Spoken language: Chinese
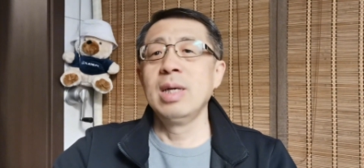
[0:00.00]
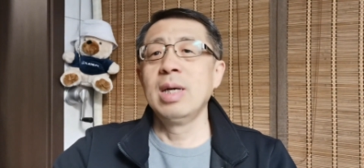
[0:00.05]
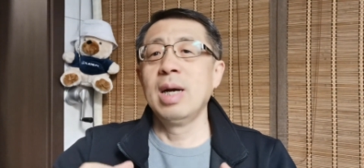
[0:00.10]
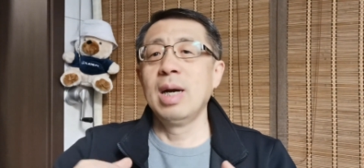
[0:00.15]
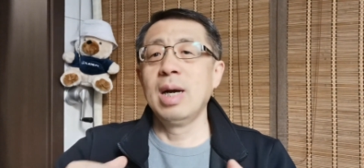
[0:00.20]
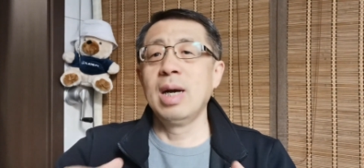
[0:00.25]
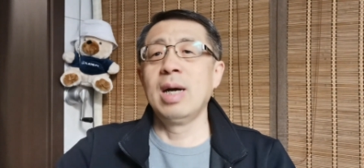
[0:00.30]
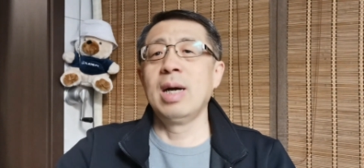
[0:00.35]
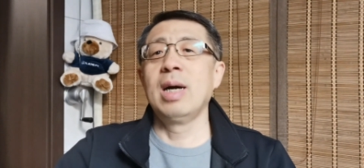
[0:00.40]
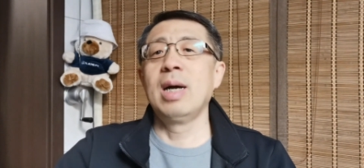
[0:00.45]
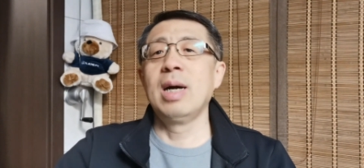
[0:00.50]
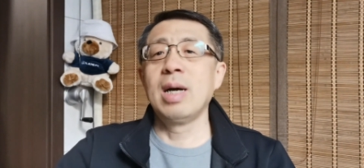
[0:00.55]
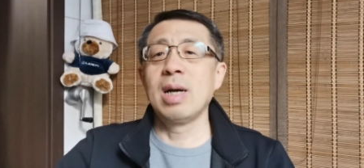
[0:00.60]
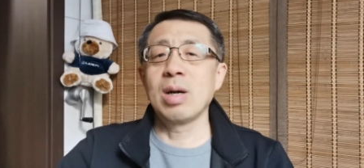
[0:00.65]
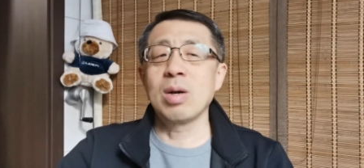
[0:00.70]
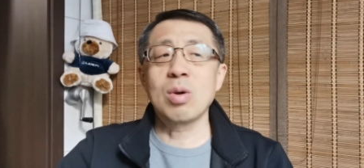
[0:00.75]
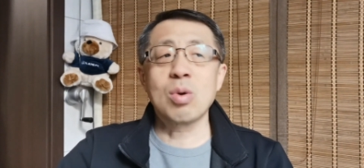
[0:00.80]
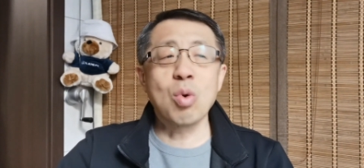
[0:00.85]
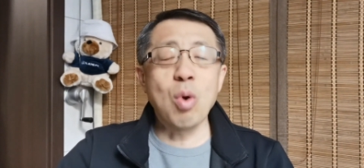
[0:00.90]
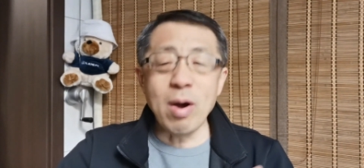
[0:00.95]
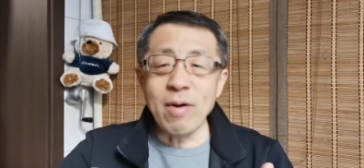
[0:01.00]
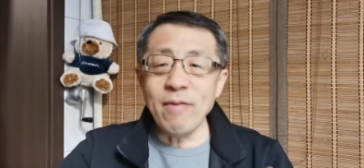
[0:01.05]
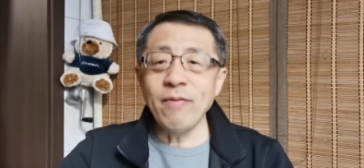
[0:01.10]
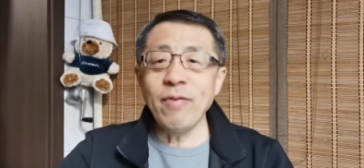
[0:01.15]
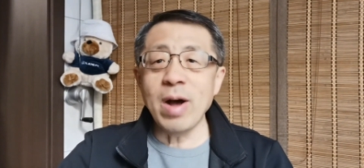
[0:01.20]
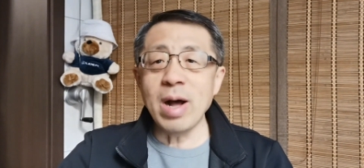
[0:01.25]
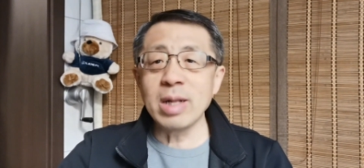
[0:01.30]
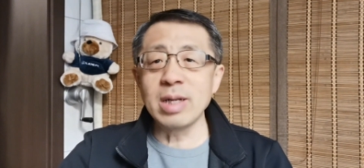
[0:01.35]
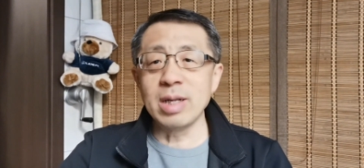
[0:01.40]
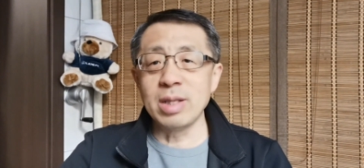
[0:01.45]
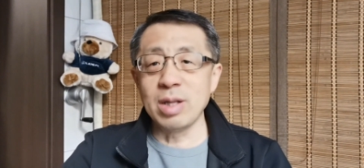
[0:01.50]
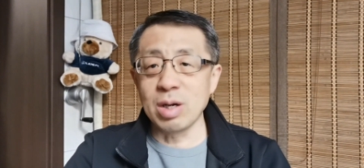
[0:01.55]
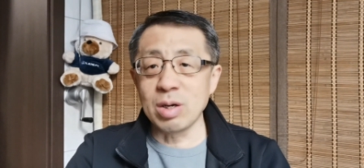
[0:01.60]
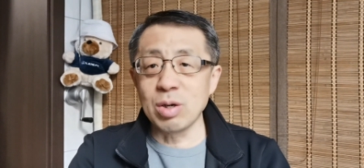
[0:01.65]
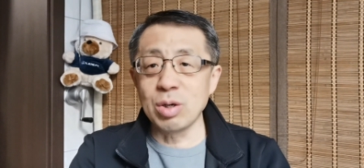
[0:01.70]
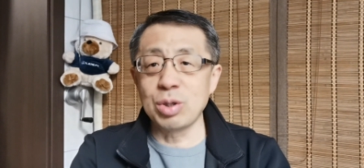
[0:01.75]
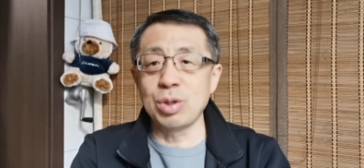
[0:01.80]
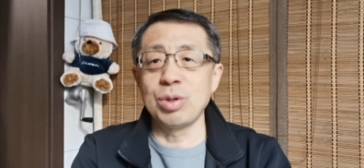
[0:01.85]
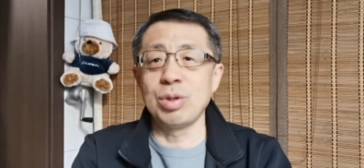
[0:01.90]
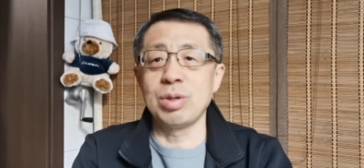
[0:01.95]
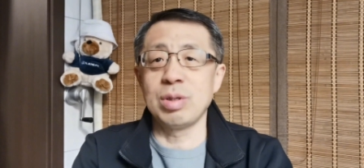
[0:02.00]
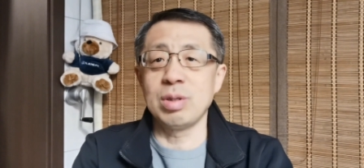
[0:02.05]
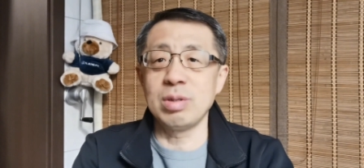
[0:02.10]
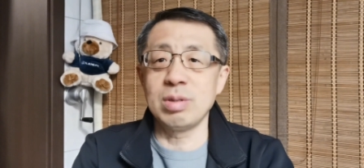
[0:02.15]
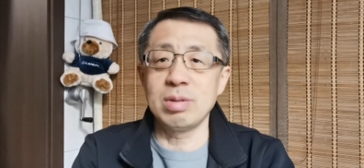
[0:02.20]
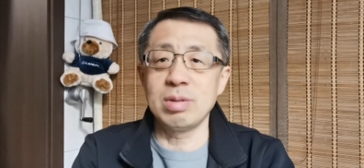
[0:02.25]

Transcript: 呃，官方的能够去。